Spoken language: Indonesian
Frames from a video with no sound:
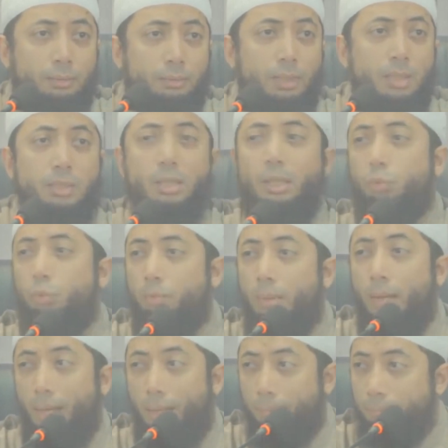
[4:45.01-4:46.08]
di satu
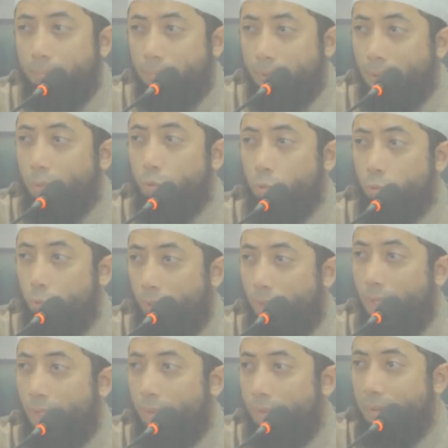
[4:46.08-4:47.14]
malam satu sore
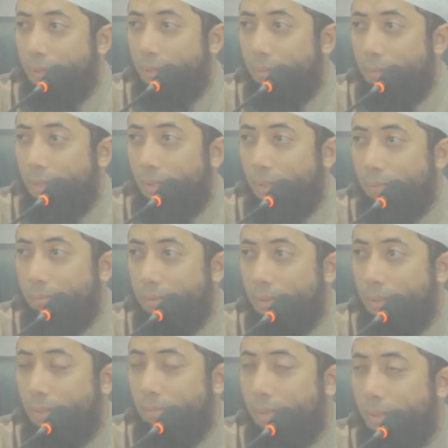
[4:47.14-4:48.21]
hari menjelang maghrib
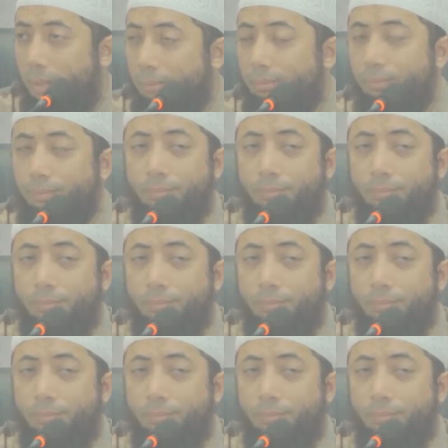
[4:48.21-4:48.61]
menjelang malam